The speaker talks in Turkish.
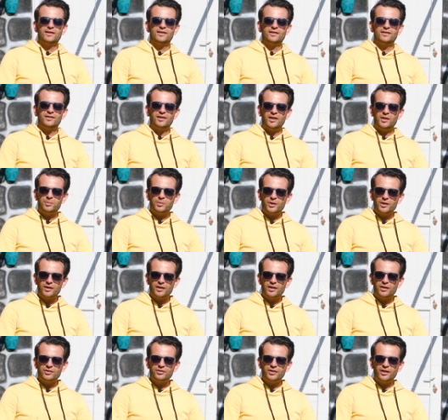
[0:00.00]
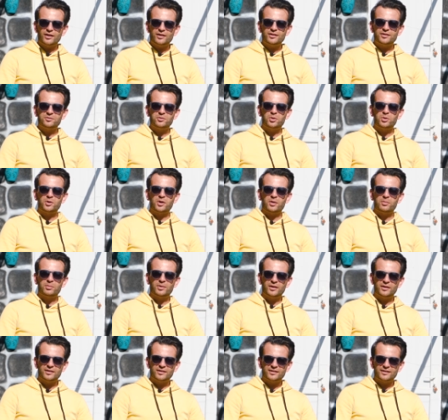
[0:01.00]
Selamlar arkadaşlar, Volkan
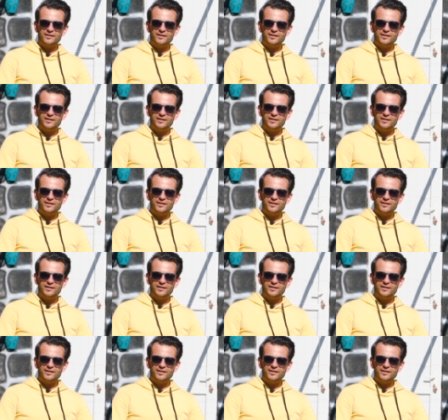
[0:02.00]
ben.